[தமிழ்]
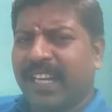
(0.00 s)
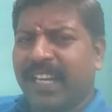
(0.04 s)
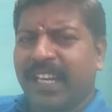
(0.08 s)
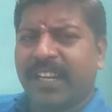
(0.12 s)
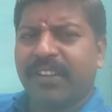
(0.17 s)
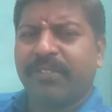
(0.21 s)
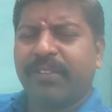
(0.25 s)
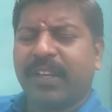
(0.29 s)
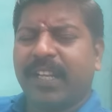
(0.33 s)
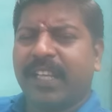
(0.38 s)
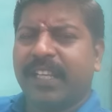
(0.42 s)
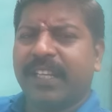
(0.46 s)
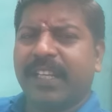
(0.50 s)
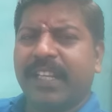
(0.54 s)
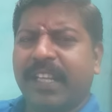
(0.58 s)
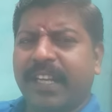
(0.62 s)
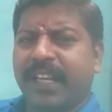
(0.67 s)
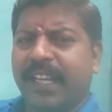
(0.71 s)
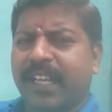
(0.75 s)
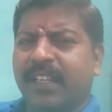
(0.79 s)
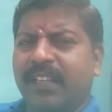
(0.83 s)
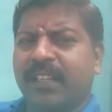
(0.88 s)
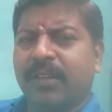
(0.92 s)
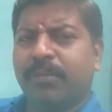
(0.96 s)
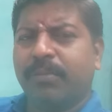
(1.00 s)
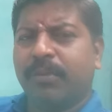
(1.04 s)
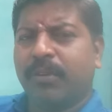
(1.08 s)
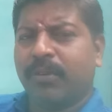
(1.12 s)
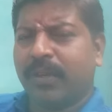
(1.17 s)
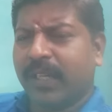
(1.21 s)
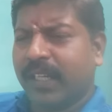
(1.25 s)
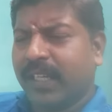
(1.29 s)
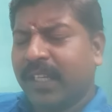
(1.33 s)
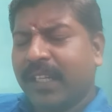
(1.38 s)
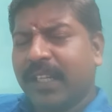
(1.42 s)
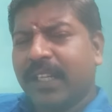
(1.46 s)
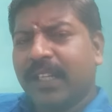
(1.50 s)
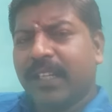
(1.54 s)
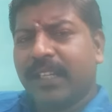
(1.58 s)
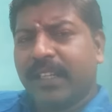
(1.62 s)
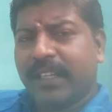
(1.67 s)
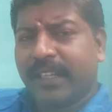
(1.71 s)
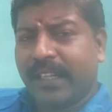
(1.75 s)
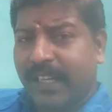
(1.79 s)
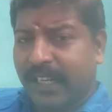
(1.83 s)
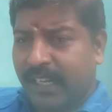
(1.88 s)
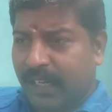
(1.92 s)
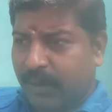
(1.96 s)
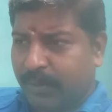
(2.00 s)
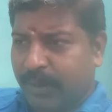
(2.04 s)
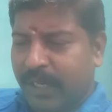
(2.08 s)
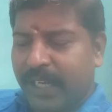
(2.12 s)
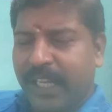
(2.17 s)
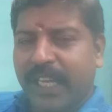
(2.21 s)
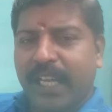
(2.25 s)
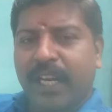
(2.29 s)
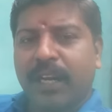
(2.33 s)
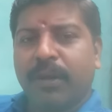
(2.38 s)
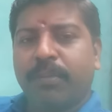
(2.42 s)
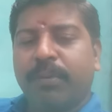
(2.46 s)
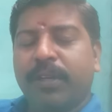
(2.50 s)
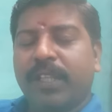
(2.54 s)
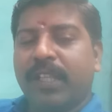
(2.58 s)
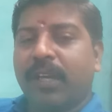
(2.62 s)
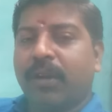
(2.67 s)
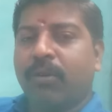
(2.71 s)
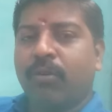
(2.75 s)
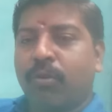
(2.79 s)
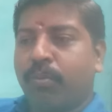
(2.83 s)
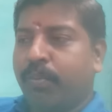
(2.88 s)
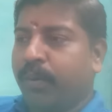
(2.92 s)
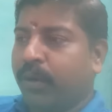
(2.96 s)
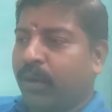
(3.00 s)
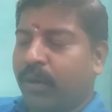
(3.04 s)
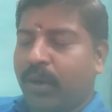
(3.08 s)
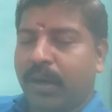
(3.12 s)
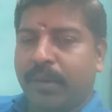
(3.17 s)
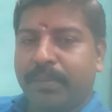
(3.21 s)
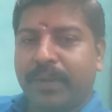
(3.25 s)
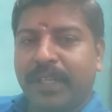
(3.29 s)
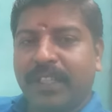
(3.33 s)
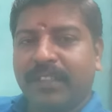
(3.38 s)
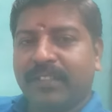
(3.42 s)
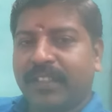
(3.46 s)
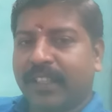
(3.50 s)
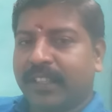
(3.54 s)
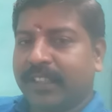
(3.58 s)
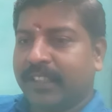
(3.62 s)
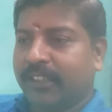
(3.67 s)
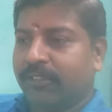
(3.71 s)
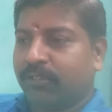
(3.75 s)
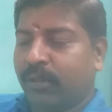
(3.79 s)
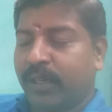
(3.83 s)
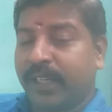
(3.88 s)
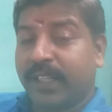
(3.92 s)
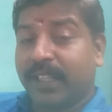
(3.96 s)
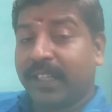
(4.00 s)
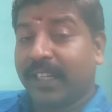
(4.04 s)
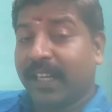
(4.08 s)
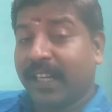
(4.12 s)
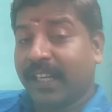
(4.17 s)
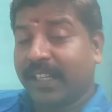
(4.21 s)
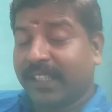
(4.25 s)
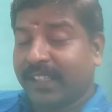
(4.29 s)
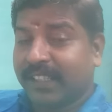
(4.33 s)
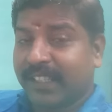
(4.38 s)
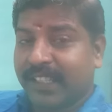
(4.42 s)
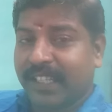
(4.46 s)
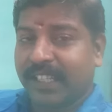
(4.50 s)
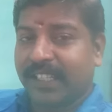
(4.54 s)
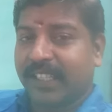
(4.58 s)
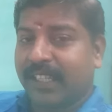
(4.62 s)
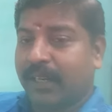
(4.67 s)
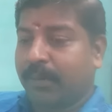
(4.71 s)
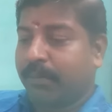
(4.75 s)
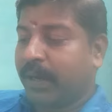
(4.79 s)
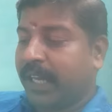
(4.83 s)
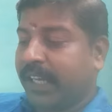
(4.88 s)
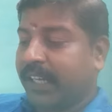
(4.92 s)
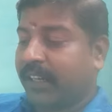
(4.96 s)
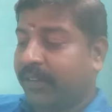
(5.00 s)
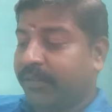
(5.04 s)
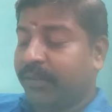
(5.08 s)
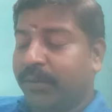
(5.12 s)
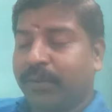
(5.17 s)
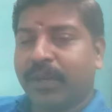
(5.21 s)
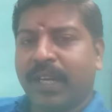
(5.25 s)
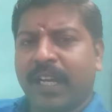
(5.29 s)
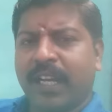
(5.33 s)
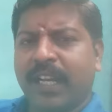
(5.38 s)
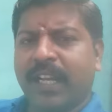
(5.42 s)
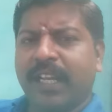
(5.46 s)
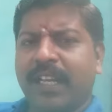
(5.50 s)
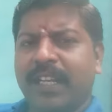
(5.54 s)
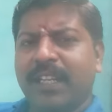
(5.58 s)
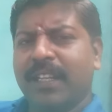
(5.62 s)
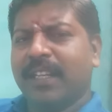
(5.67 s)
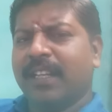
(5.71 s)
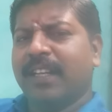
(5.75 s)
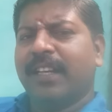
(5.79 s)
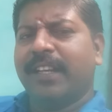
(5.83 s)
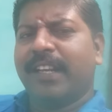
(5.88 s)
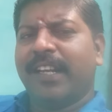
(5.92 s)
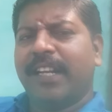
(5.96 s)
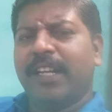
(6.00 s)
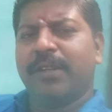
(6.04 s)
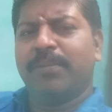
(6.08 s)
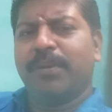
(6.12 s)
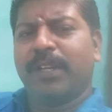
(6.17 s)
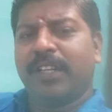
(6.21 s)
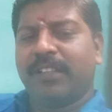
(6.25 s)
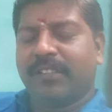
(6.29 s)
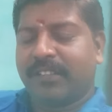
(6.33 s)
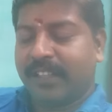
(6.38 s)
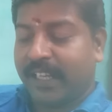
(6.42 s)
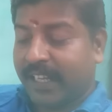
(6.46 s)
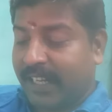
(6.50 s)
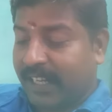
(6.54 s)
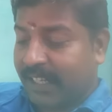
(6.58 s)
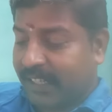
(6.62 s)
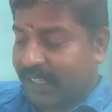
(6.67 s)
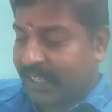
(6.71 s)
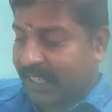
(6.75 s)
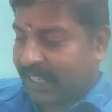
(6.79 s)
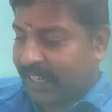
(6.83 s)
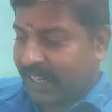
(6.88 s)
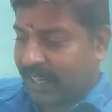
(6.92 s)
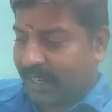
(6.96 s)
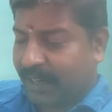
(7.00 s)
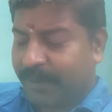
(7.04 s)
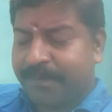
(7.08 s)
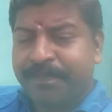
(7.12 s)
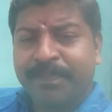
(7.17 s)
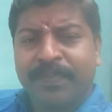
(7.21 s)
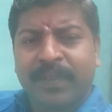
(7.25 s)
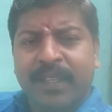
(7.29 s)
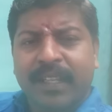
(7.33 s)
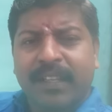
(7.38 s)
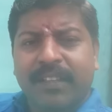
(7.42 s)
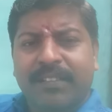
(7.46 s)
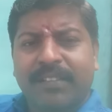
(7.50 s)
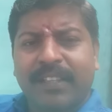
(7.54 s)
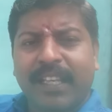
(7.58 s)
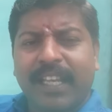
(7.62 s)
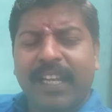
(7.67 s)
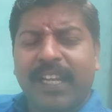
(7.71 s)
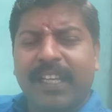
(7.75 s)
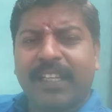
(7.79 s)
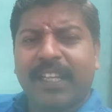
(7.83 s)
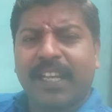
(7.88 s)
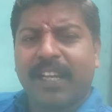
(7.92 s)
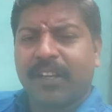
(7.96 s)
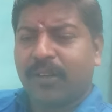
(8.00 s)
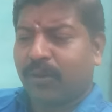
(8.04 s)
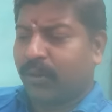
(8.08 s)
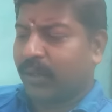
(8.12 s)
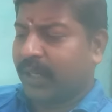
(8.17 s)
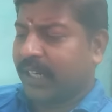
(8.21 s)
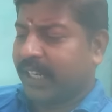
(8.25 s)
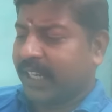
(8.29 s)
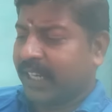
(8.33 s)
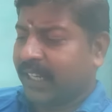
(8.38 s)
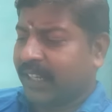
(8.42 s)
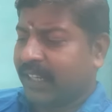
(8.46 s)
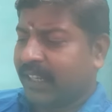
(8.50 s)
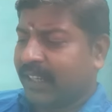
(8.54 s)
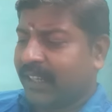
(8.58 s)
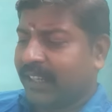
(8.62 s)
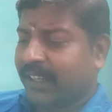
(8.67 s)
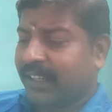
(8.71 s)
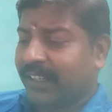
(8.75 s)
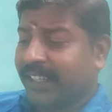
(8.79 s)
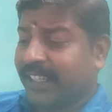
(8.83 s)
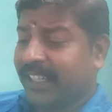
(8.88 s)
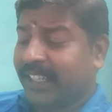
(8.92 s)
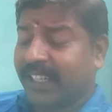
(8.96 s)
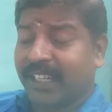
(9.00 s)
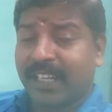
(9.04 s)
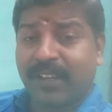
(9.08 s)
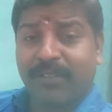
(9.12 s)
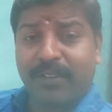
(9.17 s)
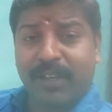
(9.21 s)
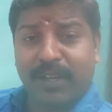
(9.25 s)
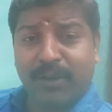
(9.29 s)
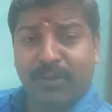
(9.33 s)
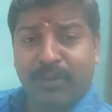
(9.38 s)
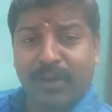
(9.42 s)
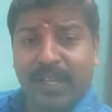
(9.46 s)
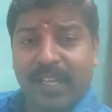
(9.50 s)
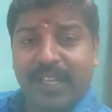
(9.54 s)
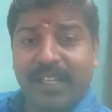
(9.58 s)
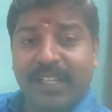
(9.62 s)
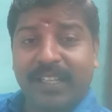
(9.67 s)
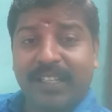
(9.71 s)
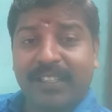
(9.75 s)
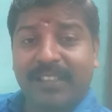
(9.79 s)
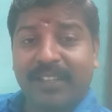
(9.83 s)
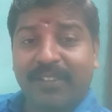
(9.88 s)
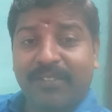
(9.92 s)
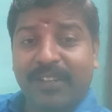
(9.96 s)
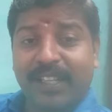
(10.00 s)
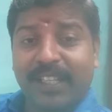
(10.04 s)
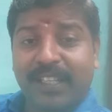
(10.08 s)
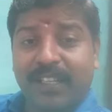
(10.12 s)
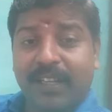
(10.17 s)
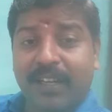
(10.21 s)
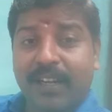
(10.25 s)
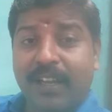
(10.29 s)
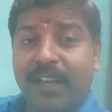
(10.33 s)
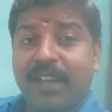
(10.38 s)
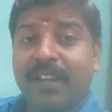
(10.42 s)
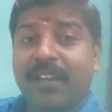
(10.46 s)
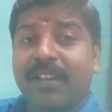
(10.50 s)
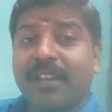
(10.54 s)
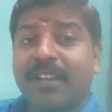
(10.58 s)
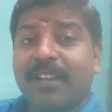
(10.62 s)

கல்யாண வேலையே நிறையா இருக்குது அப்படின்னோடனே இல்லை நம்ம நேரில் போய் தான் கூப்பிடணும் அப்படின்னு சக்தி சொல்லிட்டு இருக்காங்க இந்த டயத்தில் பைரவி வர்றாங்க ரெண்டு பேரும் சைலண்ட் ஆகிடுறாங்க சைலண்ட் ஆனவுடனே என்ன நான் வரக்கூடாத நேரத்தில் வந்துட்டேன்னா